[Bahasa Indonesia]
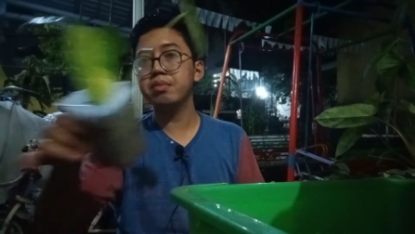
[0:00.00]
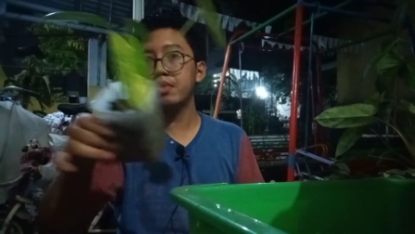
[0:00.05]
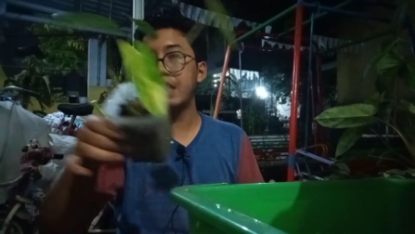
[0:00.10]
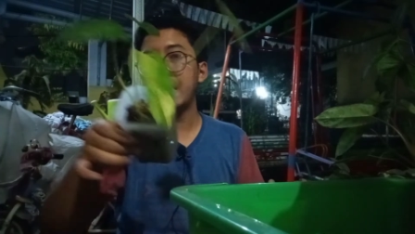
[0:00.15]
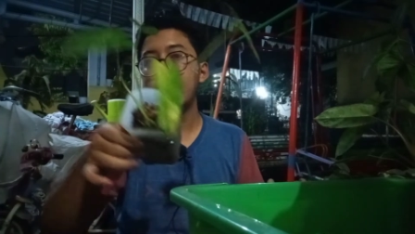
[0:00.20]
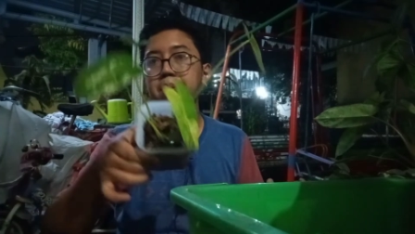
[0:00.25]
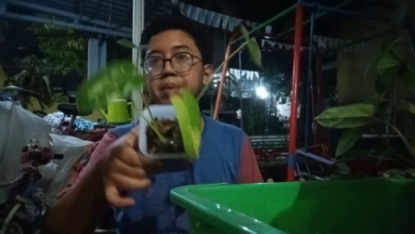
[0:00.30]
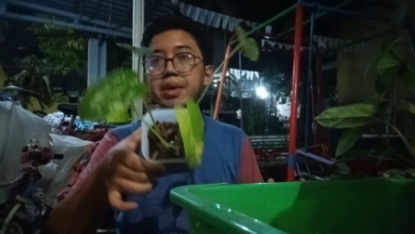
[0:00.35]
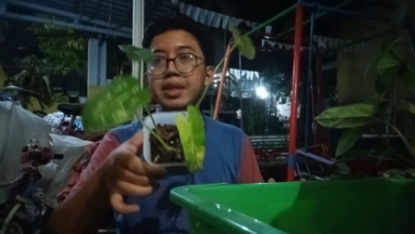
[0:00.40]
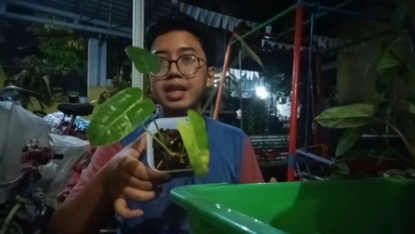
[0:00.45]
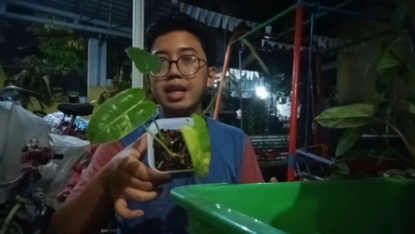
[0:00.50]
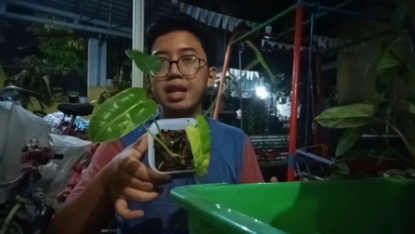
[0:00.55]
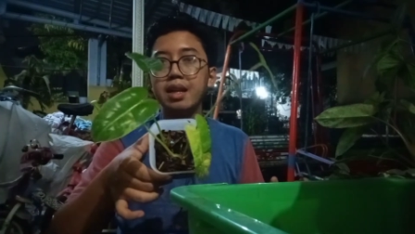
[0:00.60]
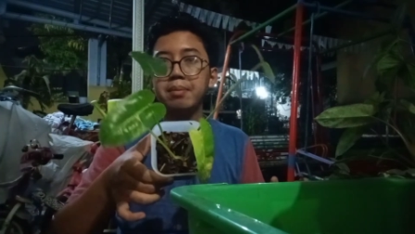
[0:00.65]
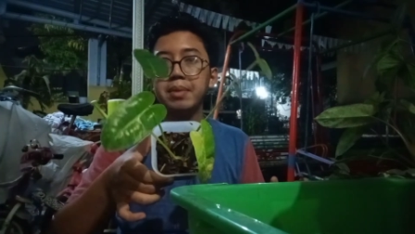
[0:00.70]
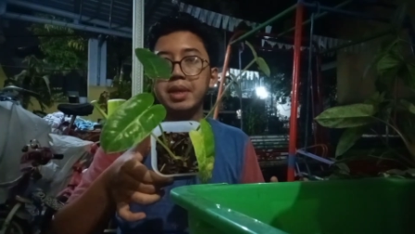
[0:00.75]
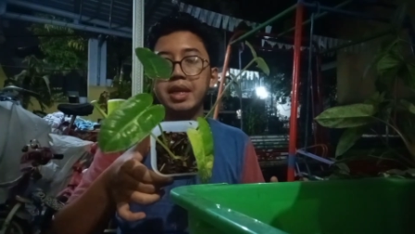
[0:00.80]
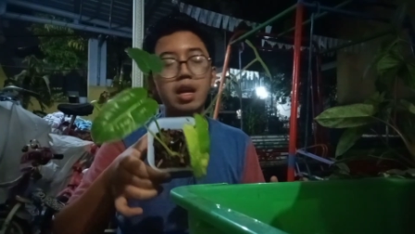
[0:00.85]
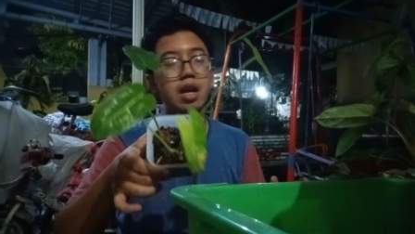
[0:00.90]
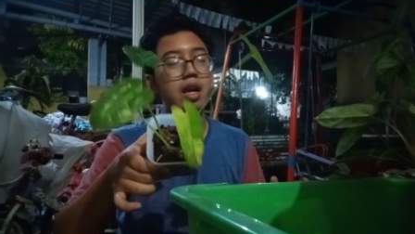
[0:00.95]

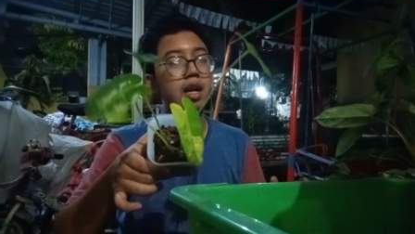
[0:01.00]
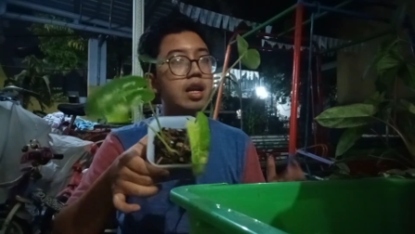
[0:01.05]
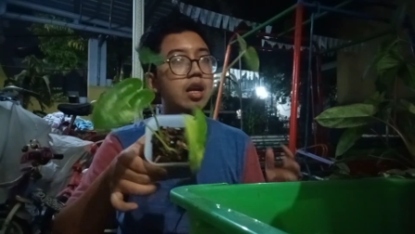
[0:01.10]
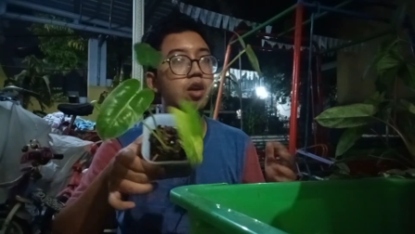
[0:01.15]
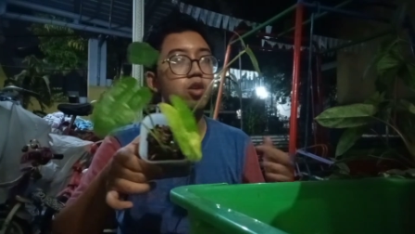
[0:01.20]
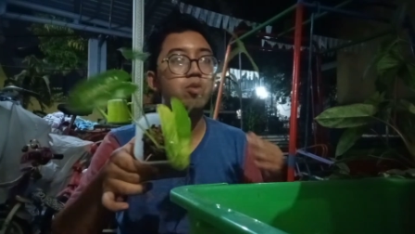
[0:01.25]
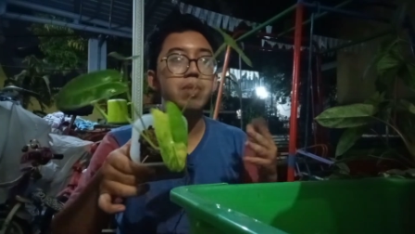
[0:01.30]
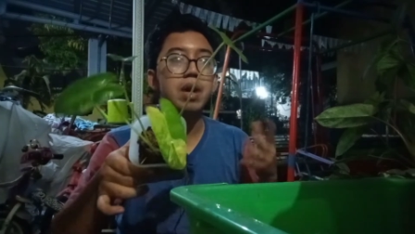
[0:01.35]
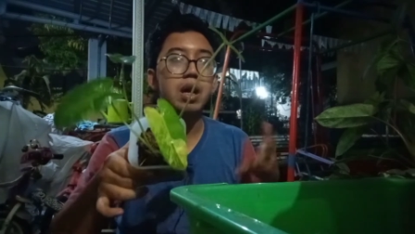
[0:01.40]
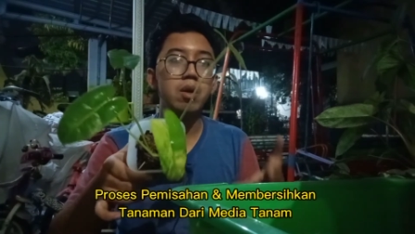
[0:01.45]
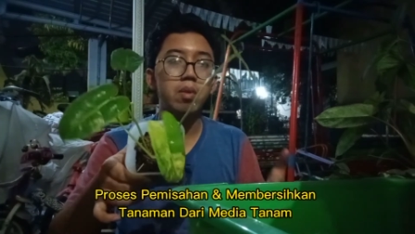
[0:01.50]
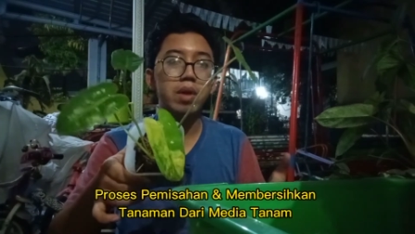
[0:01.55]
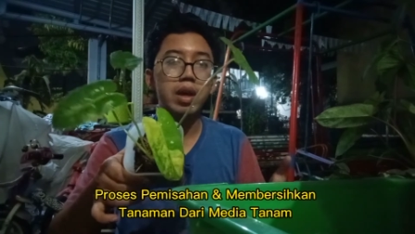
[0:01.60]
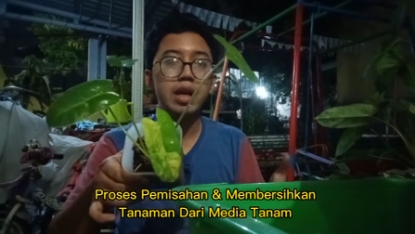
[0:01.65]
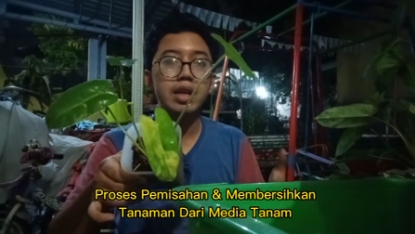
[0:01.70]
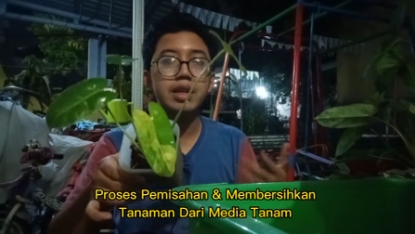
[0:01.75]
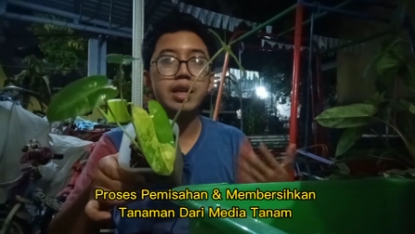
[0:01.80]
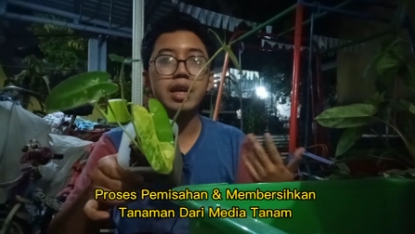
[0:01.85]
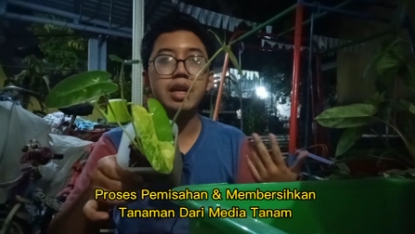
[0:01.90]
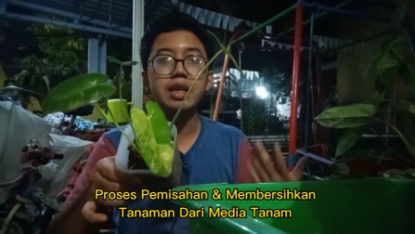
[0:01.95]
tanaman-tanaman uh, yang akan aku
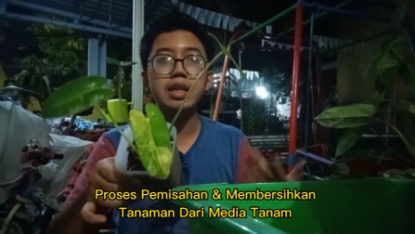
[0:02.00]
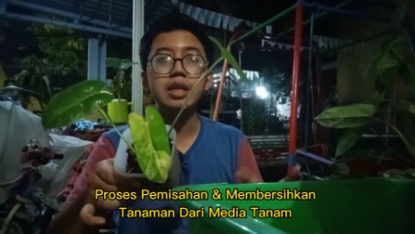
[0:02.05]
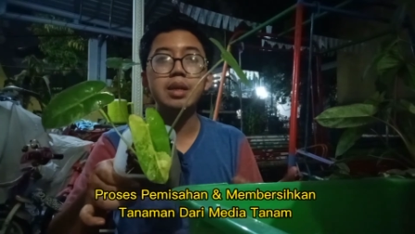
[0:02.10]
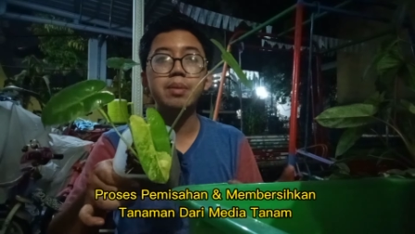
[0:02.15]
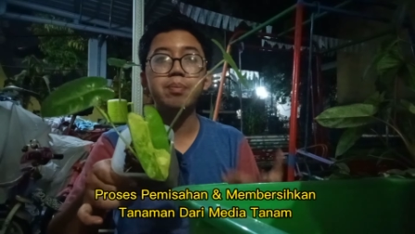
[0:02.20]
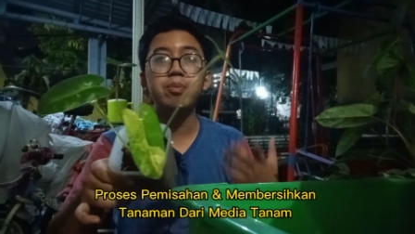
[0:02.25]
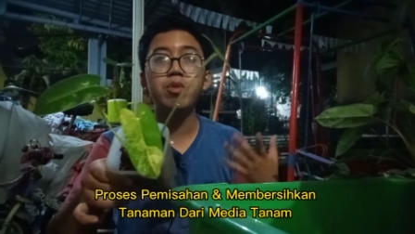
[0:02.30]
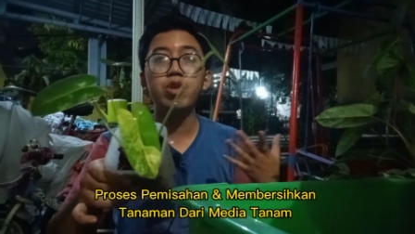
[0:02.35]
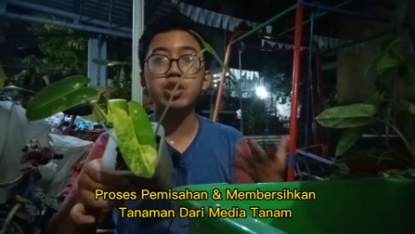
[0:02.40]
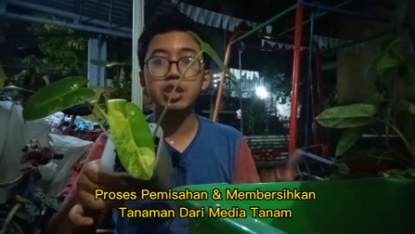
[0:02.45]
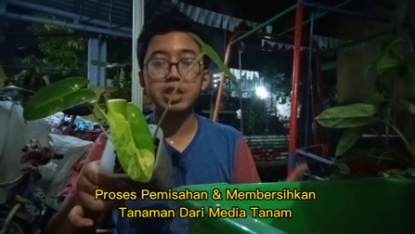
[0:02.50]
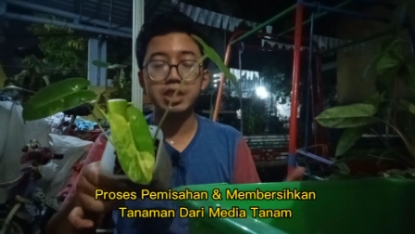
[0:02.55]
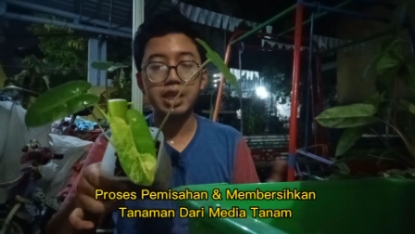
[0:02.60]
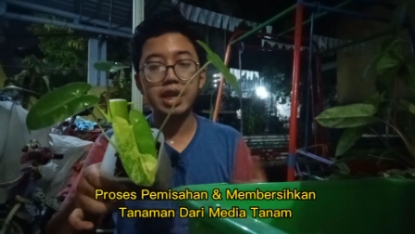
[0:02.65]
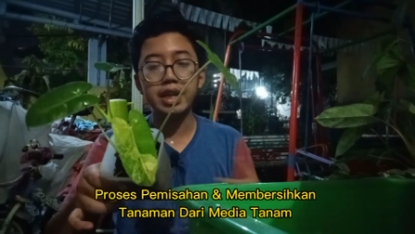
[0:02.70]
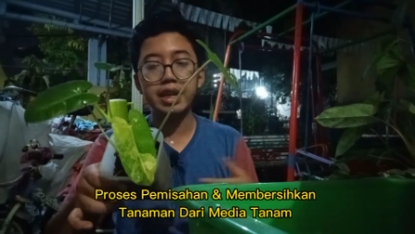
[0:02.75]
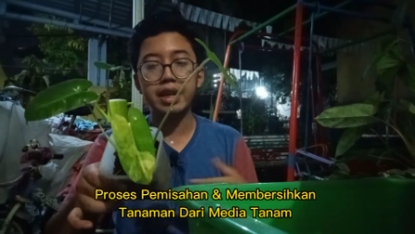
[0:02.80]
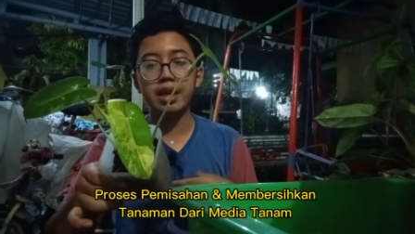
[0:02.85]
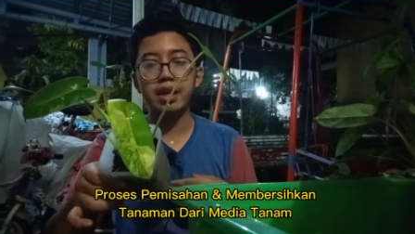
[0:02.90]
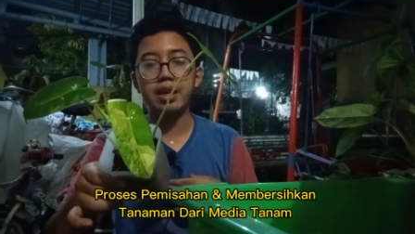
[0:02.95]
bawa dari
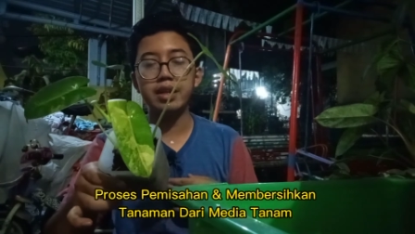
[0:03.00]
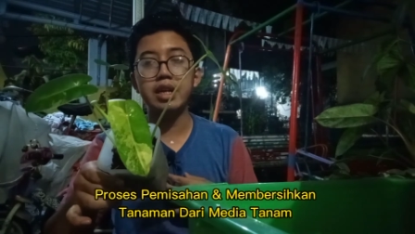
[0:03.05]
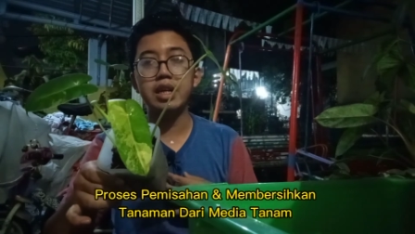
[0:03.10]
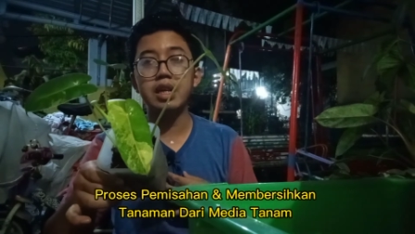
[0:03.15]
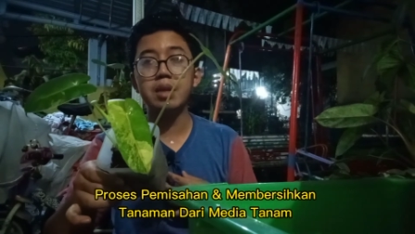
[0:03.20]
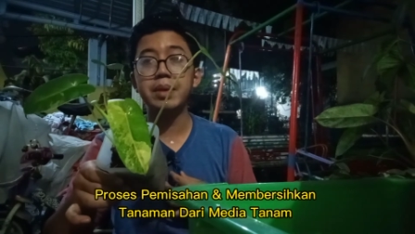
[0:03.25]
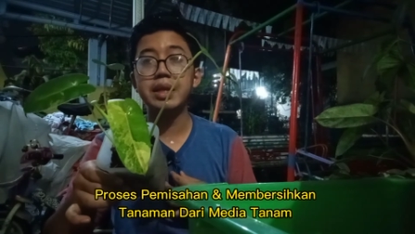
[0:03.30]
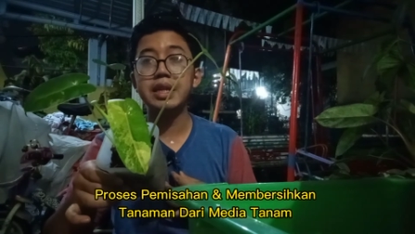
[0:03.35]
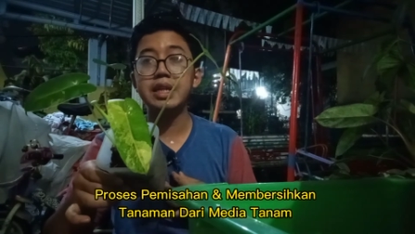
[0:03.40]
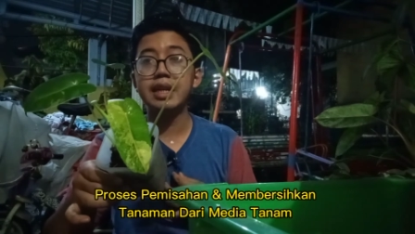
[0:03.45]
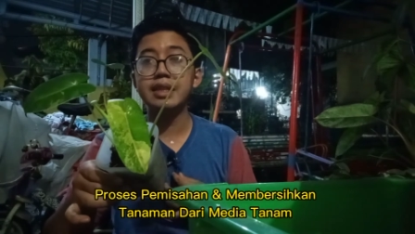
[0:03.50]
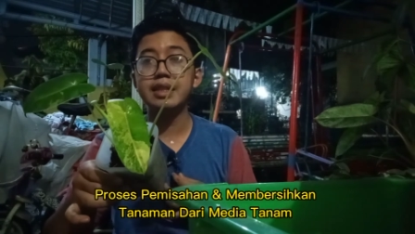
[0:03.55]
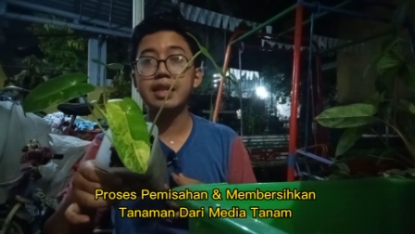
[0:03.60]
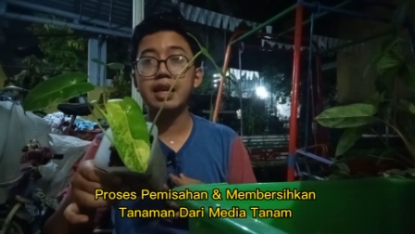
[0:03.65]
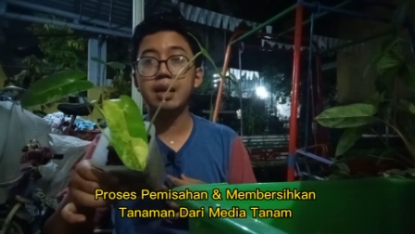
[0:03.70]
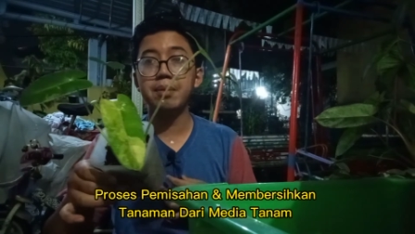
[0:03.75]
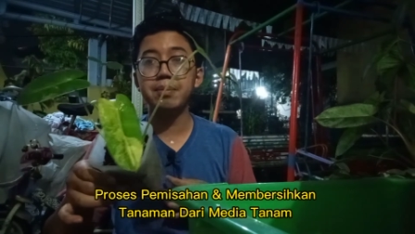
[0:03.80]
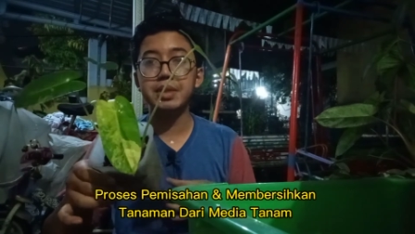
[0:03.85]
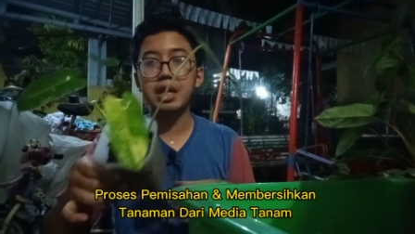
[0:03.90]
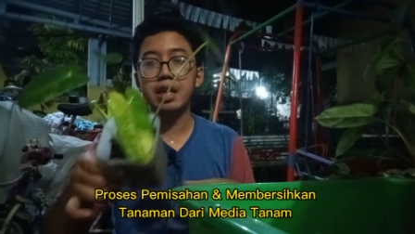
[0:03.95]
potnya ya, dari media
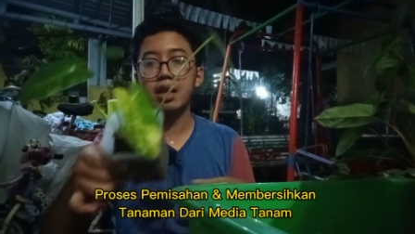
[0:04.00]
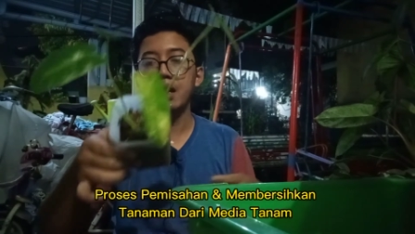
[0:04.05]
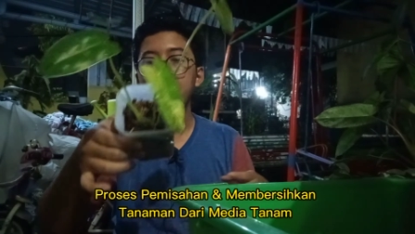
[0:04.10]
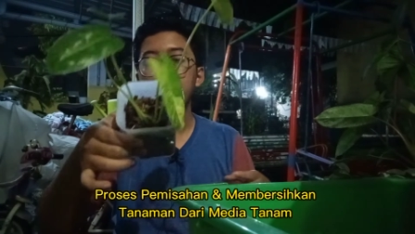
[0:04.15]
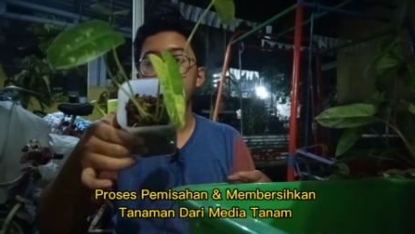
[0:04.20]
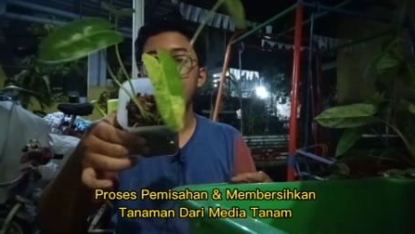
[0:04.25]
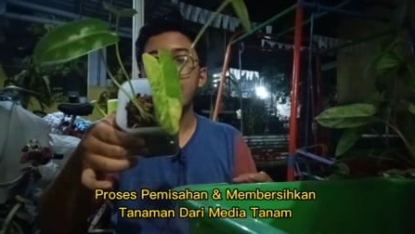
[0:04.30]
tanamnya.